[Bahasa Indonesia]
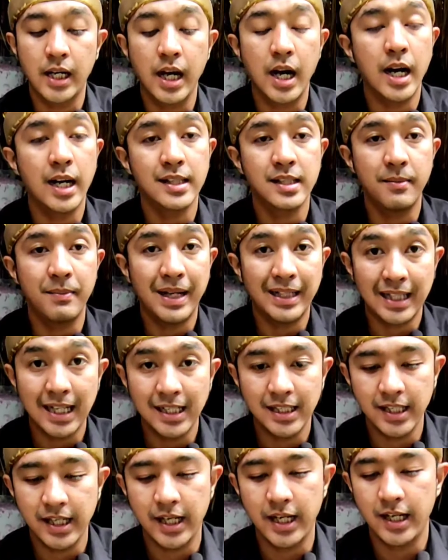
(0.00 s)
gagang
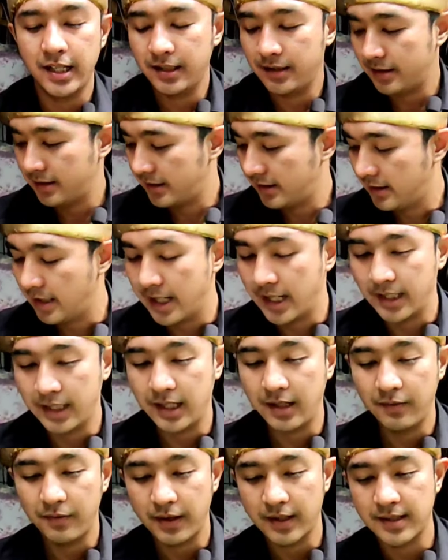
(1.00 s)
kacamatanya ya
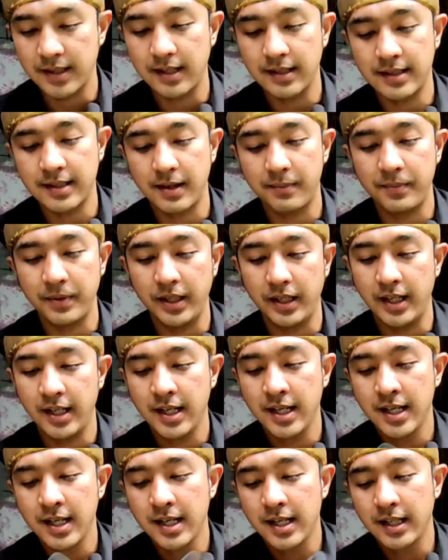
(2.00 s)
dari facial sub
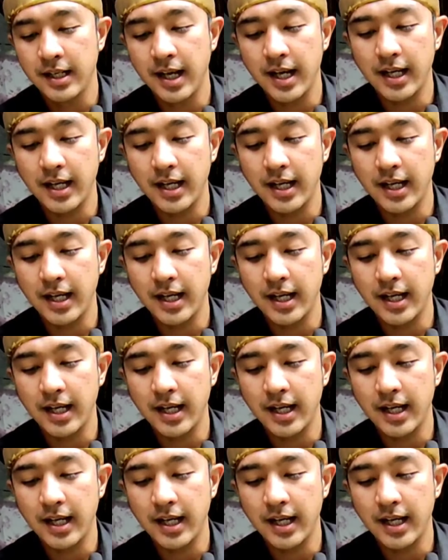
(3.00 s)
ini.